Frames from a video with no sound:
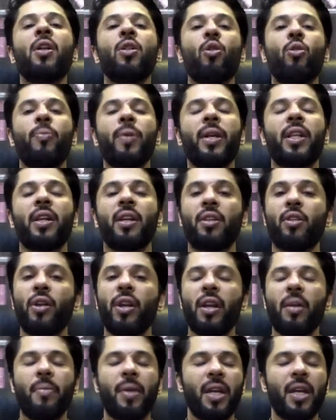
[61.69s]
तो उम्मीद करता
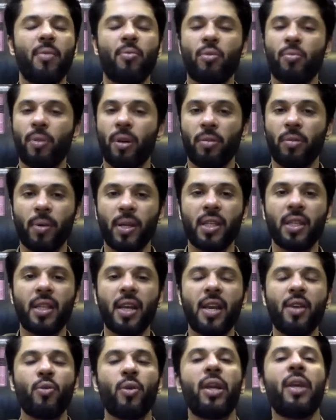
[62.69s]
हूँ रेमेडी आपको बहुत पसंद
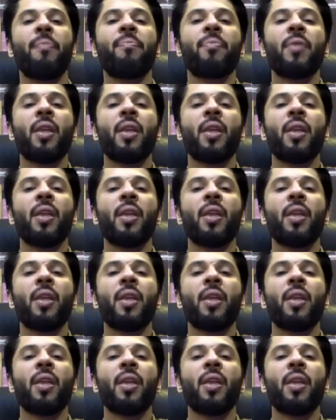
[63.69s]
आई होगी